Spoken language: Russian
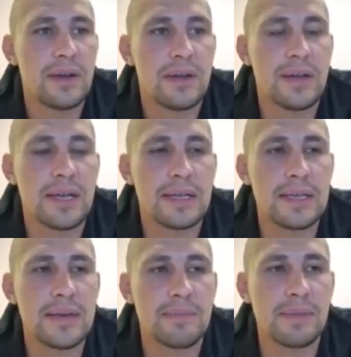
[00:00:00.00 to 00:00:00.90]
когда
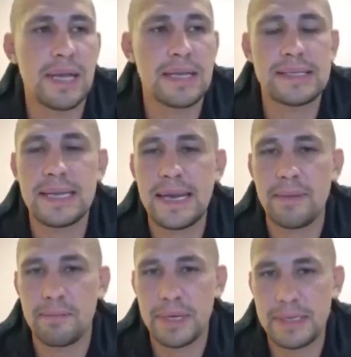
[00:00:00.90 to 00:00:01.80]
нам
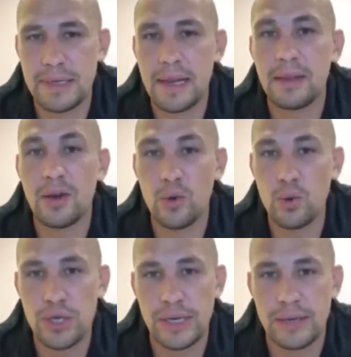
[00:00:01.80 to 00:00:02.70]
лайкстрим присылал
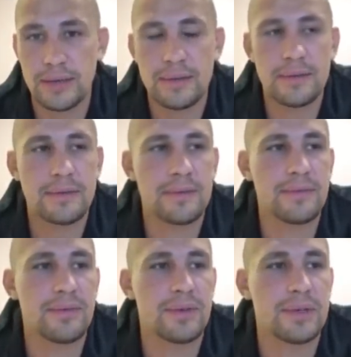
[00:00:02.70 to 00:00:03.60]
кружки,
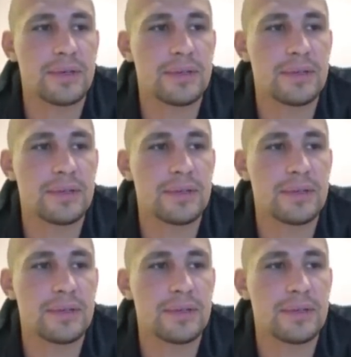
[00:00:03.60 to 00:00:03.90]
вот,